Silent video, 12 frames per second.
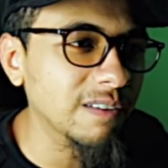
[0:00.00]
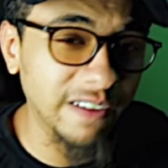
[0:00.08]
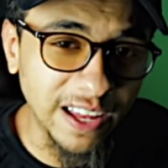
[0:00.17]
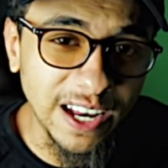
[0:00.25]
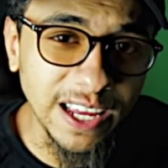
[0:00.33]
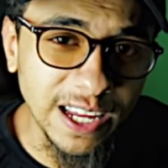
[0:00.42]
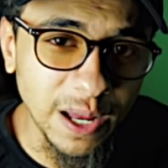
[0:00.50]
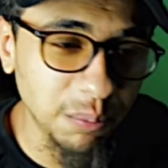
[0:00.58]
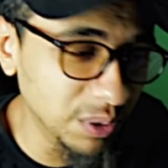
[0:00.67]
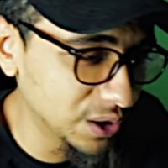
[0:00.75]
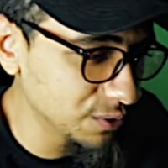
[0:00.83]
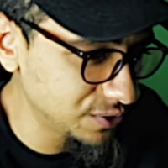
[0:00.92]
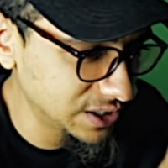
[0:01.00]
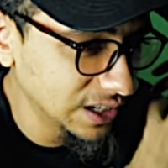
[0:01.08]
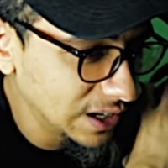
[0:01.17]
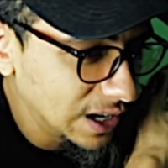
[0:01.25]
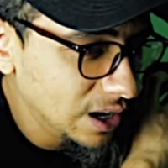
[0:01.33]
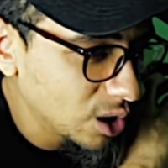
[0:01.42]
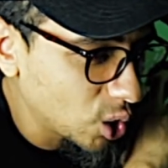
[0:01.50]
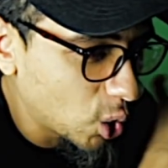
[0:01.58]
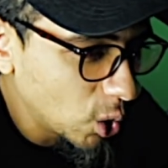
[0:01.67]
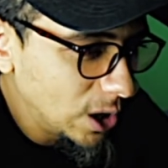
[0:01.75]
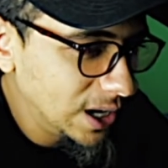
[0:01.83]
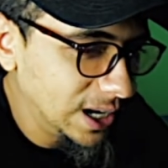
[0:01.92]
فعليا بتفصل
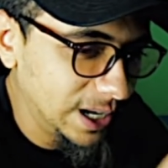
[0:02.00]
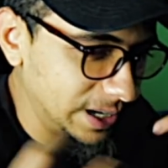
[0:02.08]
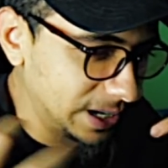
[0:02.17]
كل